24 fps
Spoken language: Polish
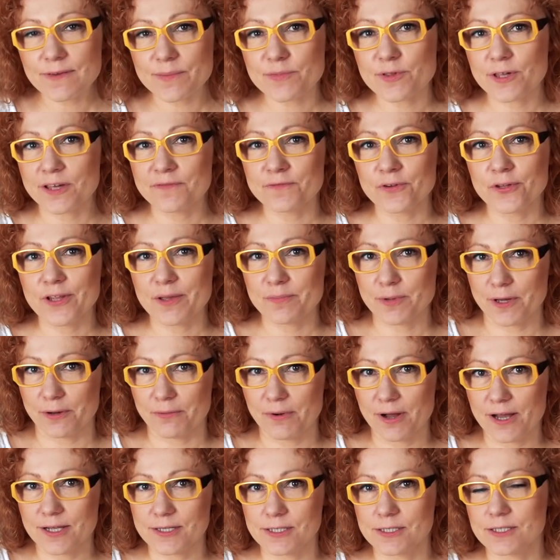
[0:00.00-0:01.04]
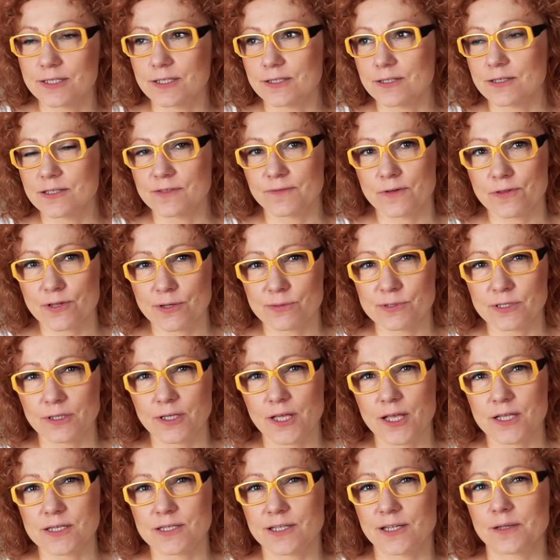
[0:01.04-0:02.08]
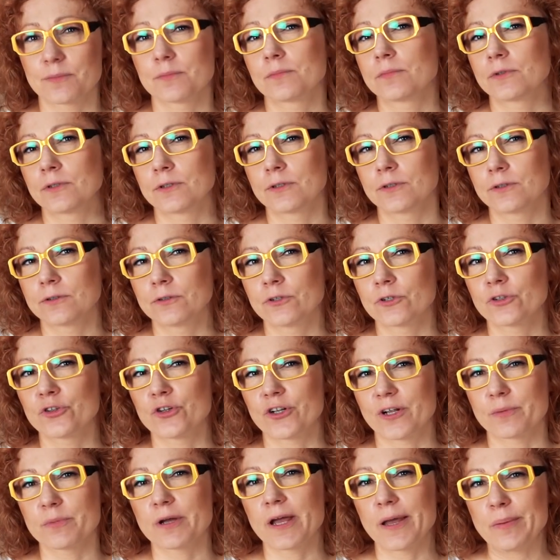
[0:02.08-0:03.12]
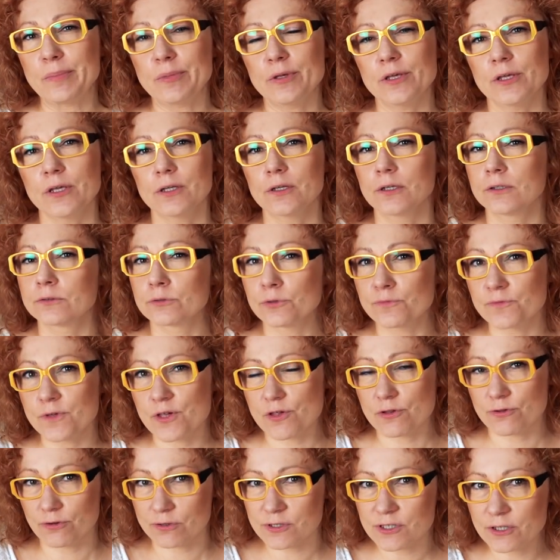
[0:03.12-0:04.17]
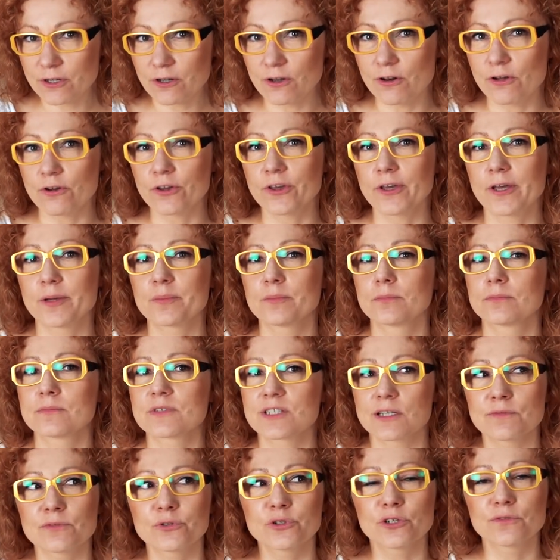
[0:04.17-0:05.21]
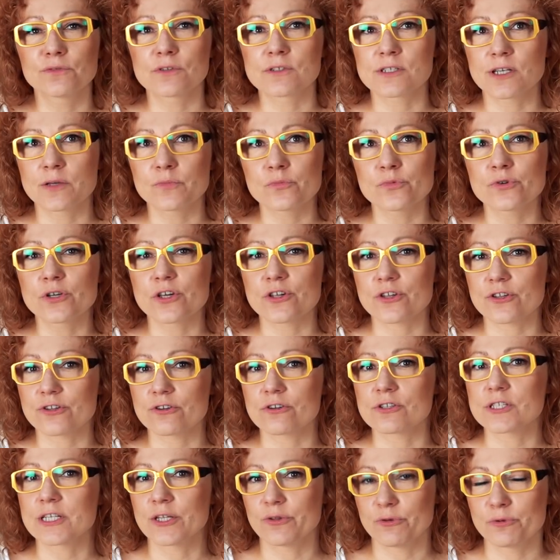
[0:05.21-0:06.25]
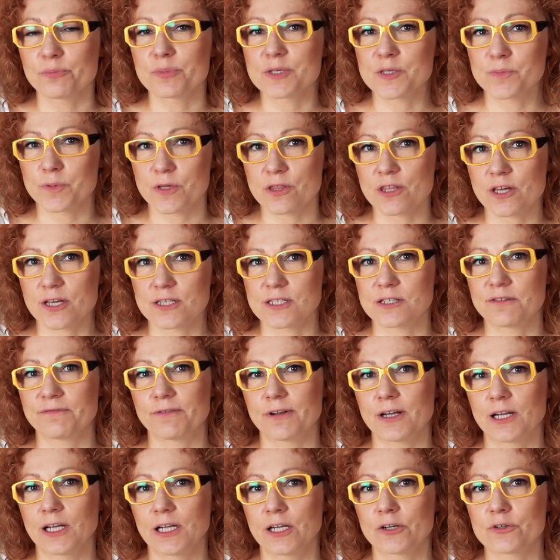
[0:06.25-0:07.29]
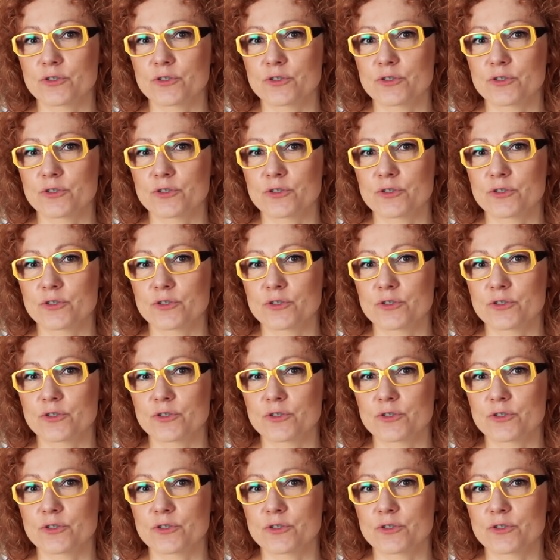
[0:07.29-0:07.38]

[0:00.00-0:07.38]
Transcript: nazywam się Iwona Białas, z wykształcenia jestem e, doktorem chemii, również toksykologiem. Zawodowo zajmuję się oceną bezpieczeństwa